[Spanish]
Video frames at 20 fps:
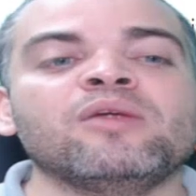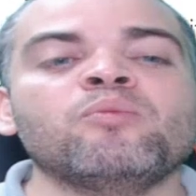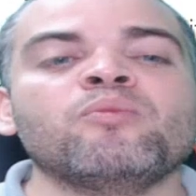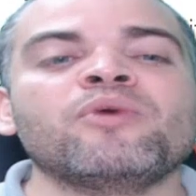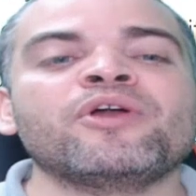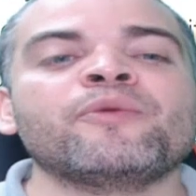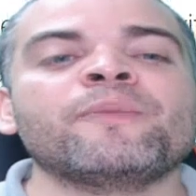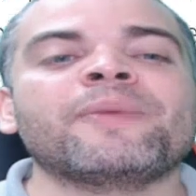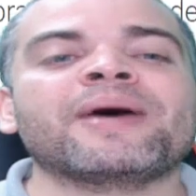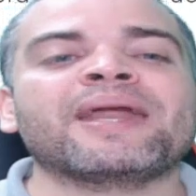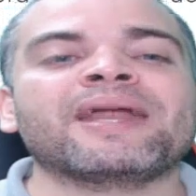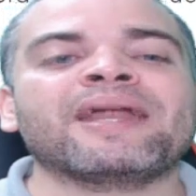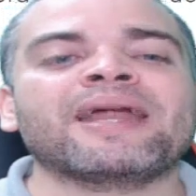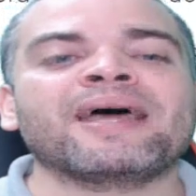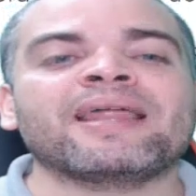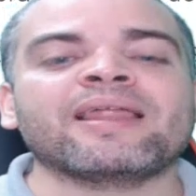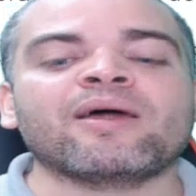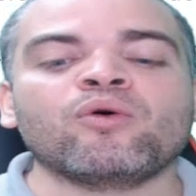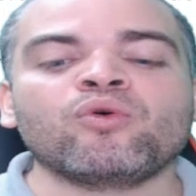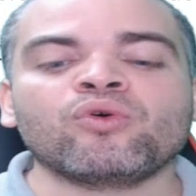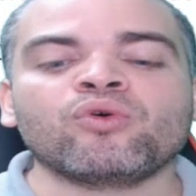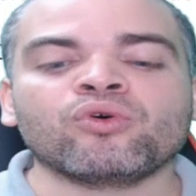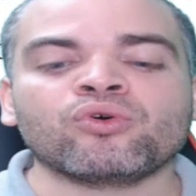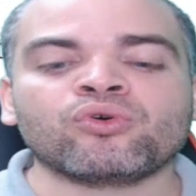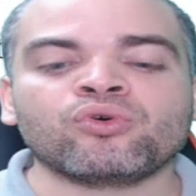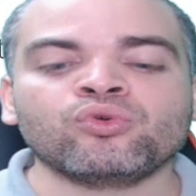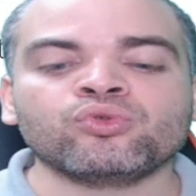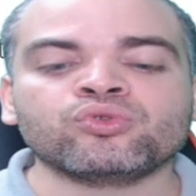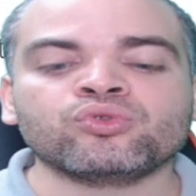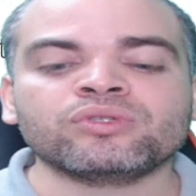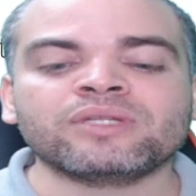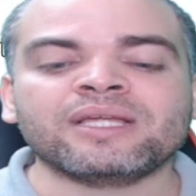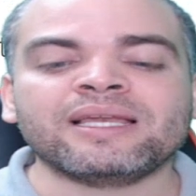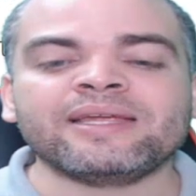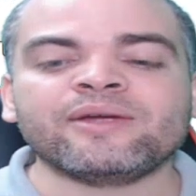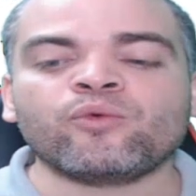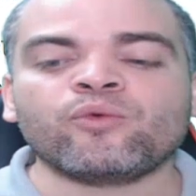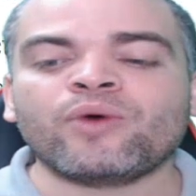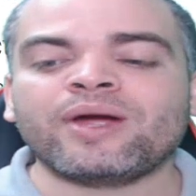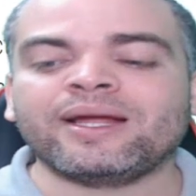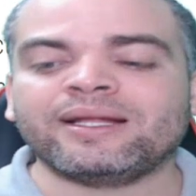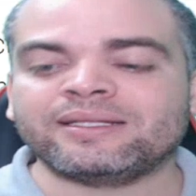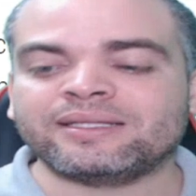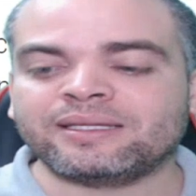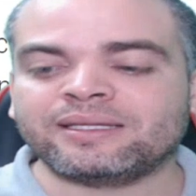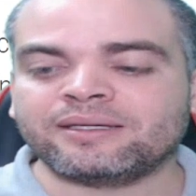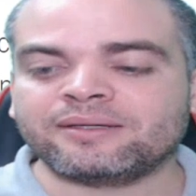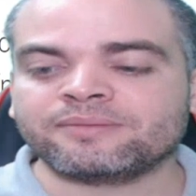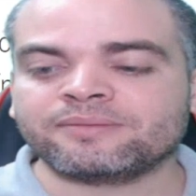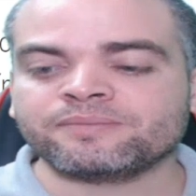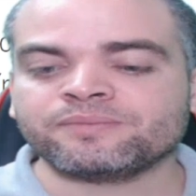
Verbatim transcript: un bueno para nada, un corrupto, un delincuente